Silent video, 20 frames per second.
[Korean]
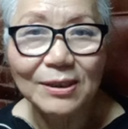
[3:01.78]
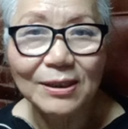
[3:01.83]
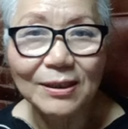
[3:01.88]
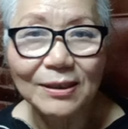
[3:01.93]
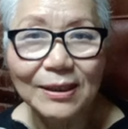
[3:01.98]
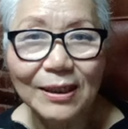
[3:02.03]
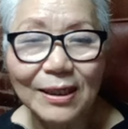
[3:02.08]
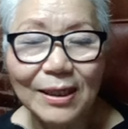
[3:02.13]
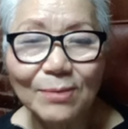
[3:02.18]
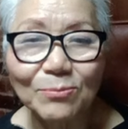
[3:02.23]

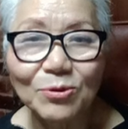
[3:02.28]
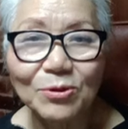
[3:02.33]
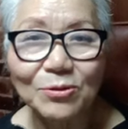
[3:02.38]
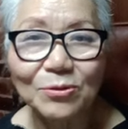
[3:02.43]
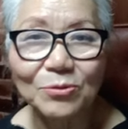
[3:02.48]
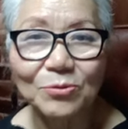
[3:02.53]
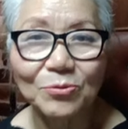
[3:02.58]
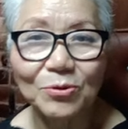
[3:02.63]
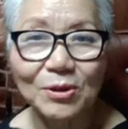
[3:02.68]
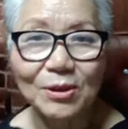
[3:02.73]
그냥
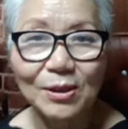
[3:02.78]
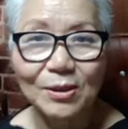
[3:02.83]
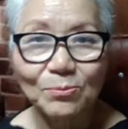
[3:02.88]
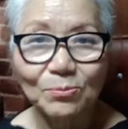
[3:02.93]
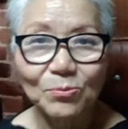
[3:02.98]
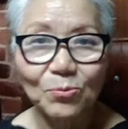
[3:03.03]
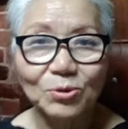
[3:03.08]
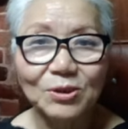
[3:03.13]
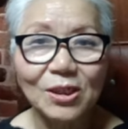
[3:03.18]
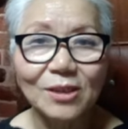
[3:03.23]
아무런
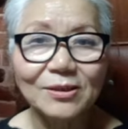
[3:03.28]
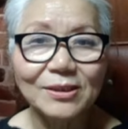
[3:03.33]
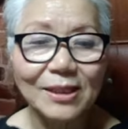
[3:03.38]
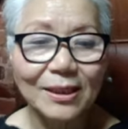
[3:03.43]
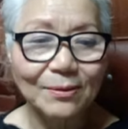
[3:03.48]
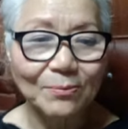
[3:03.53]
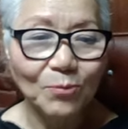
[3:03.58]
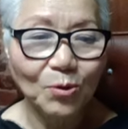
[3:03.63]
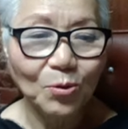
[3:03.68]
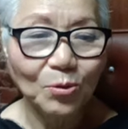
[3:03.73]
뭐
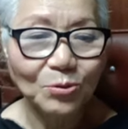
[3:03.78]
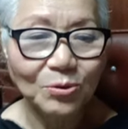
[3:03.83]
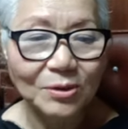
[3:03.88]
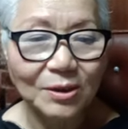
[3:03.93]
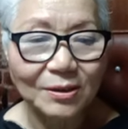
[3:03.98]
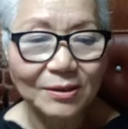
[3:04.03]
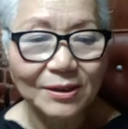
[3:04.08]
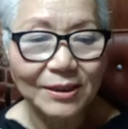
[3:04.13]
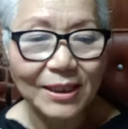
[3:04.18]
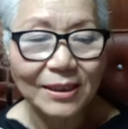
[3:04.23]
절차 모든
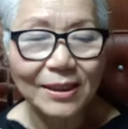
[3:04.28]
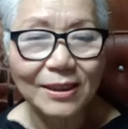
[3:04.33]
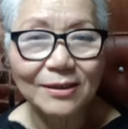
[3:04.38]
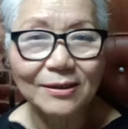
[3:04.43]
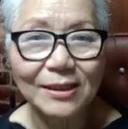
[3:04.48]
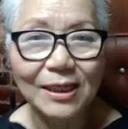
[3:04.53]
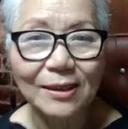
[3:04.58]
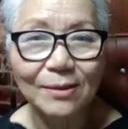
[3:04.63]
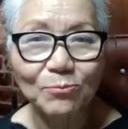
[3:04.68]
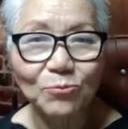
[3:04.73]
거
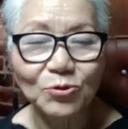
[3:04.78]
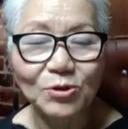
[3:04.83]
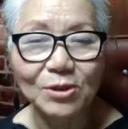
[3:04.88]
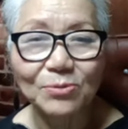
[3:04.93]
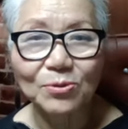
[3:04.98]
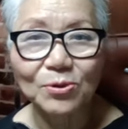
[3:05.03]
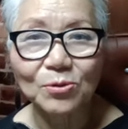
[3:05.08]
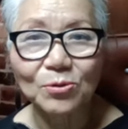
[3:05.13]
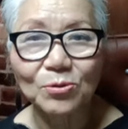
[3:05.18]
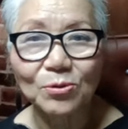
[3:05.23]
체계를 다
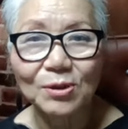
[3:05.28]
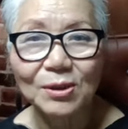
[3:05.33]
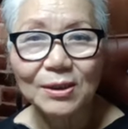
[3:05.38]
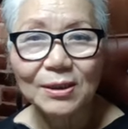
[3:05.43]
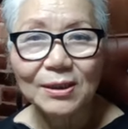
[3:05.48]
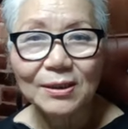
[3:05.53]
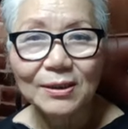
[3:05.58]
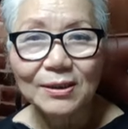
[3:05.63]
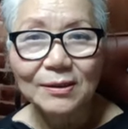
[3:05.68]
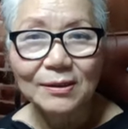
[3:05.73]
무시해 버리고
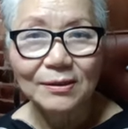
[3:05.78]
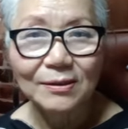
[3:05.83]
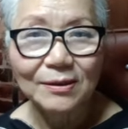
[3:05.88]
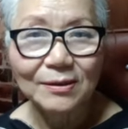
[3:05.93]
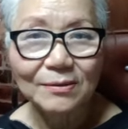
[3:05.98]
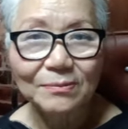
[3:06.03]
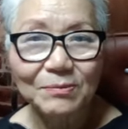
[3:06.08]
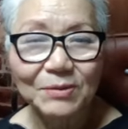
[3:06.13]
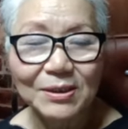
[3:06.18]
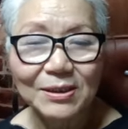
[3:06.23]
어
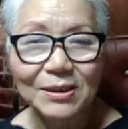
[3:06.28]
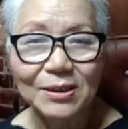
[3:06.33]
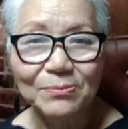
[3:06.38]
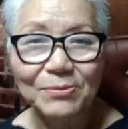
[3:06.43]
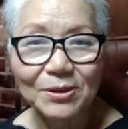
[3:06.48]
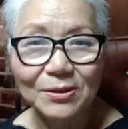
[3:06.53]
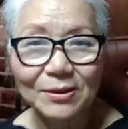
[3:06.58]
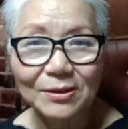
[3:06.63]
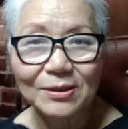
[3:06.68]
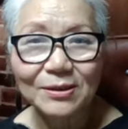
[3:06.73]

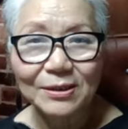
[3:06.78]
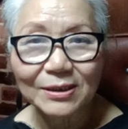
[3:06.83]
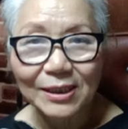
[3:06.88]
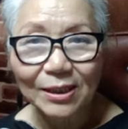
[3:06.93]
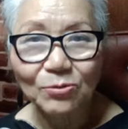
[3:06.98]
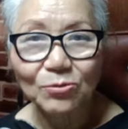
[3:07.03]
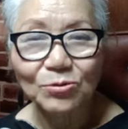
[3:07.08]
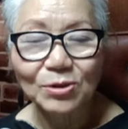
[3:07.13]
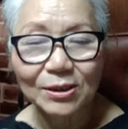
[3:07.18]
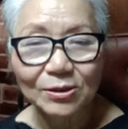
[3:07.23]
이재명이 그
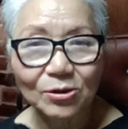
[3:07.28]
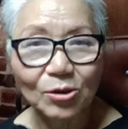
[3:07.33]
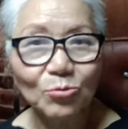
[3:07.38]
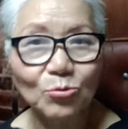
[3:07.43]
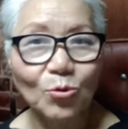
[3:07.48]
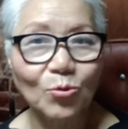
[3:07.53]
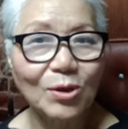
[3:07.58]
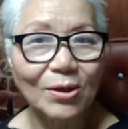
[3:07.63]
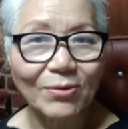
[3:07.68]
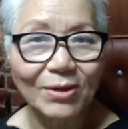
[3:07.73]
타고 그냥
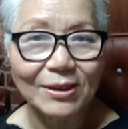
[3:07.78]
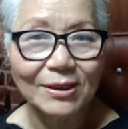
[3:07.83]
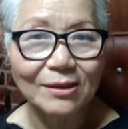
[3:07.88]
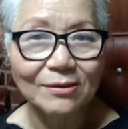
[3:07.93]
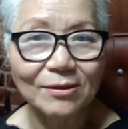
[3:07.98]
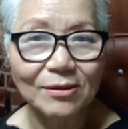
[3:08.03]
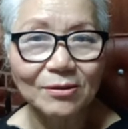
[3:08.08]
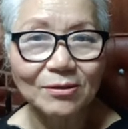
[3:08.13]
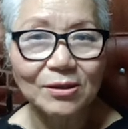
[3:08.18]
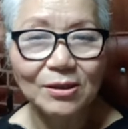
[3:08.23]
서울로
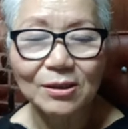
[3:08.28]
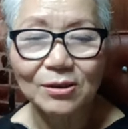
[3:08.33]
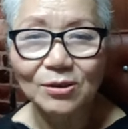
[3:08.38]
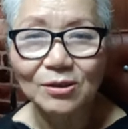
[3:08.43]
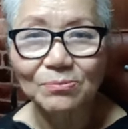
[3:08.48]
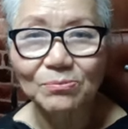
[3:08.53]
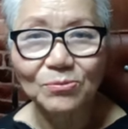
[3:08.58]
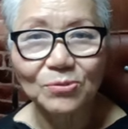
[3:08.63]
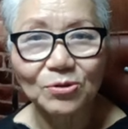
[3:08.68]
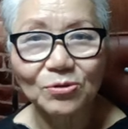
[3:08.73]
올라왔다는 거예요. 그게
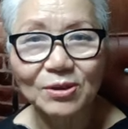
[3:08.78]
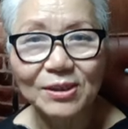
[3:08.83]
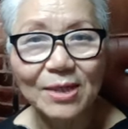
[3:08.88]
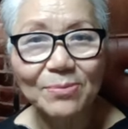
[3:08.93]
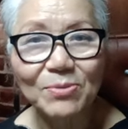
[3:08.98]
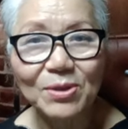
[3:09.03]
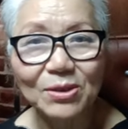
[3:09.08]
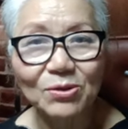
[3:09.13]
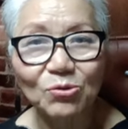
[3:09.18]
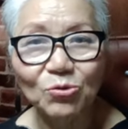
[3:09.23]
무슨
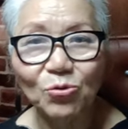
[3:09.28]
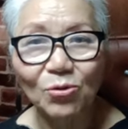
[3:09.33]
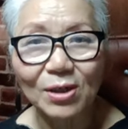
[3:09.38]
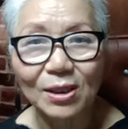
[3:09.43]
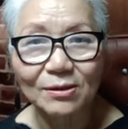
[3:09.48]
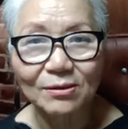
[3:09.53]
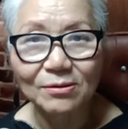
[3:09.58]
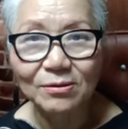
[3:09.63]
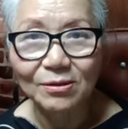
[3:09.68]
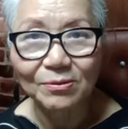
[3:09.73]
생명이
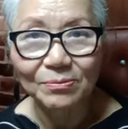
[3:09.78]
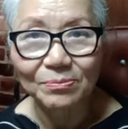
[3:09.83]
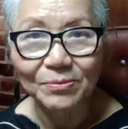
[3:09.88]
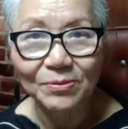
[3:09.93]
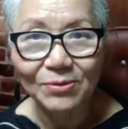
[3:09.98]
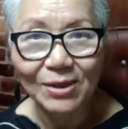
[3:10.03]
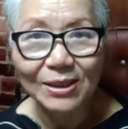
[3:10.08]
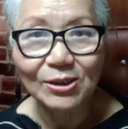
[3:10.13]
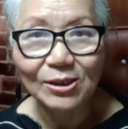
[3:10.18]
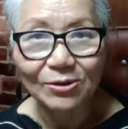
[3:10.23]
이독한
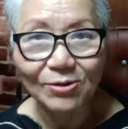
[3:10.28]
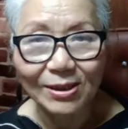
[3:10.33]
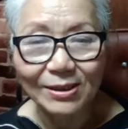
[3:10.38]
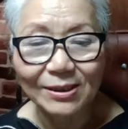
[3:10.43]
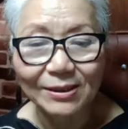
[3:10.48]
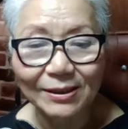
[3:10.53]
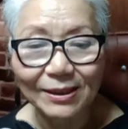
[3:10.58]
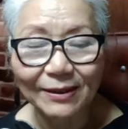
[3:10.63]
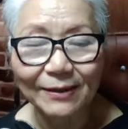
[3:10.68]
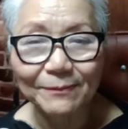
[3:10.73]
그런 환자도
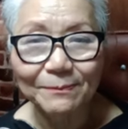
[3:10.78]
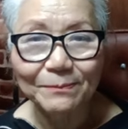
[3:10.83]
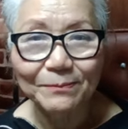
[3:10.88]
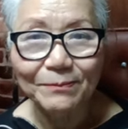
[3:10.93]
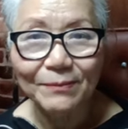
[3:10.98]
아닌데